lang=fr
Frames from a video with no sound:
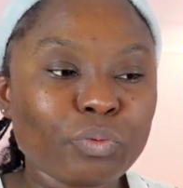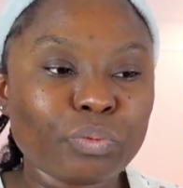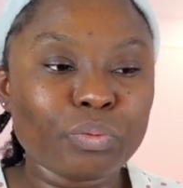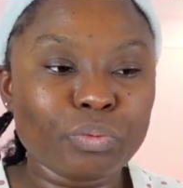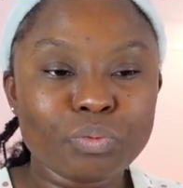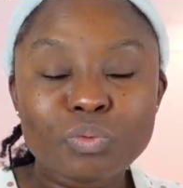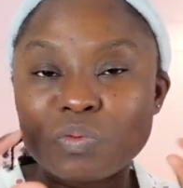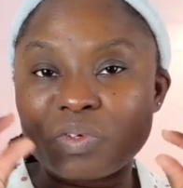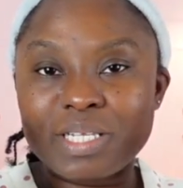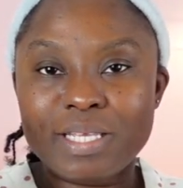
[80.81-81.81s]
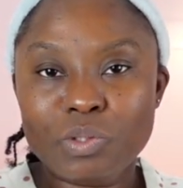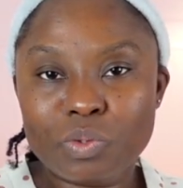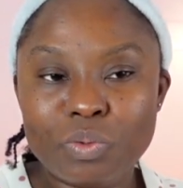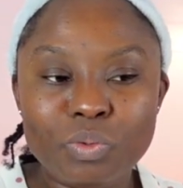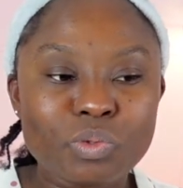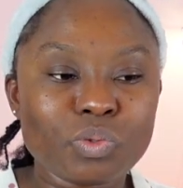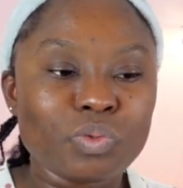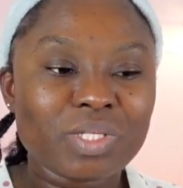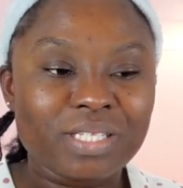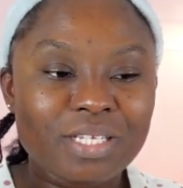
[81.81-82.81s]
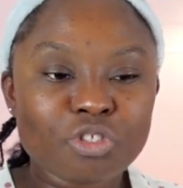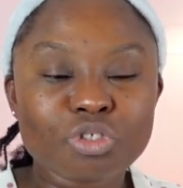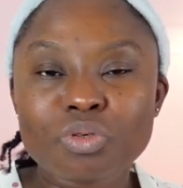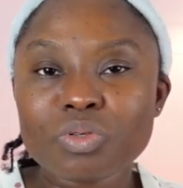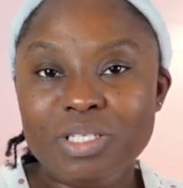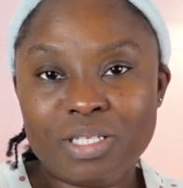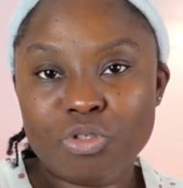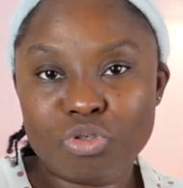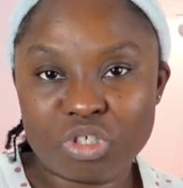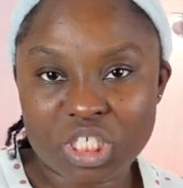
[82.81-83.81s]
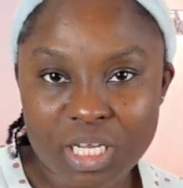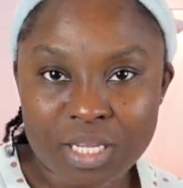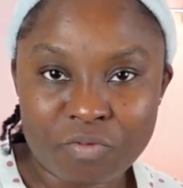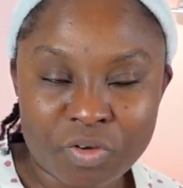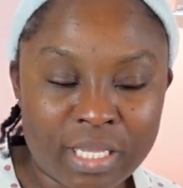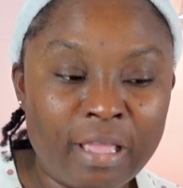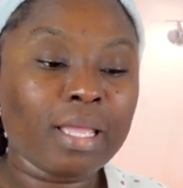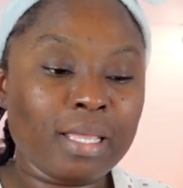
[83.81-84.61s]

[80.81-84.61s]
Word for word: de nous ouvrir les yeux sur certaines choses, certains sujets, vous voyez.